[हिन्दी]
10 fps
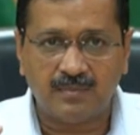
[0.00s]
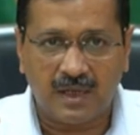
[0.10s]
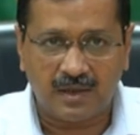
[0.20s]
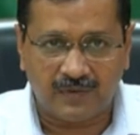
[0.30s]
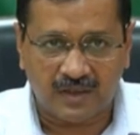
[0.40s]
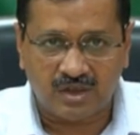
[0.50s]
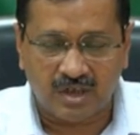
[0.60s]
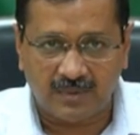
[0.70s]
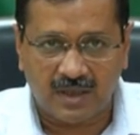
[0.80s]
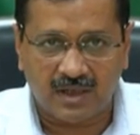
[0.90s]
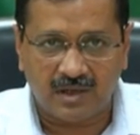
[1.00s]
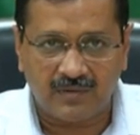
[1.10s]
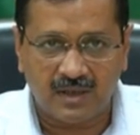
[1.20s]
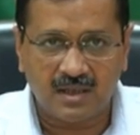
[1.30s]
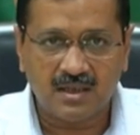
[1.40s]
मैन्युफैक्चर में लगे
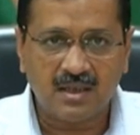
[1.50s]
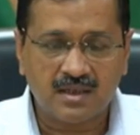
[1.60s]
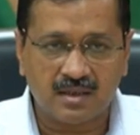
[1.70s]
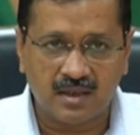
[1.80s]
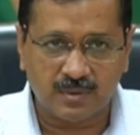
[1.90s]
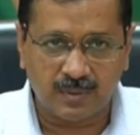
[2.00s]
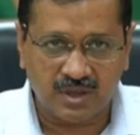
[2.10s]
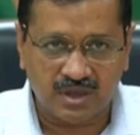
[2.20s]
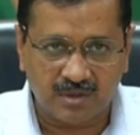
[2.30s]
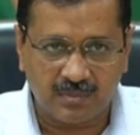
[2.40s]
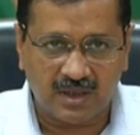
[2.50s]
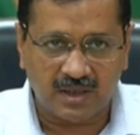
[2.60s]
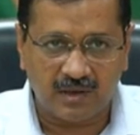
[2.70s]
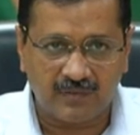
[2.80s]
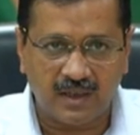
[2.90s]
हुए हैं ट्रांसपोर्टेशन में
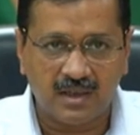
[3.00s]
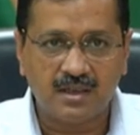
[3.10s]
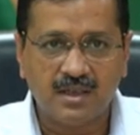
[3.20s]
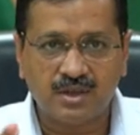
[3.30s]
लगे हुए हैं